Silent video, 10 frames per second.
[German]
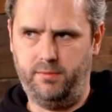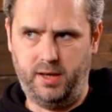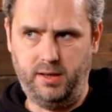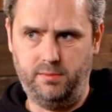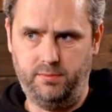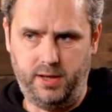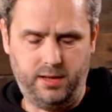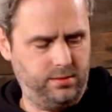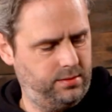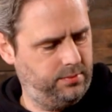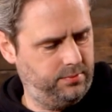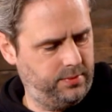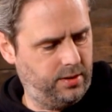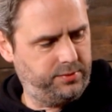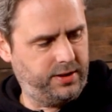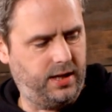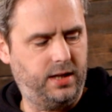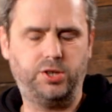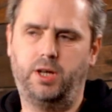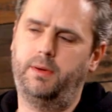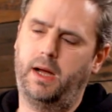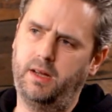welchen Wert hier auf der Gradscheibe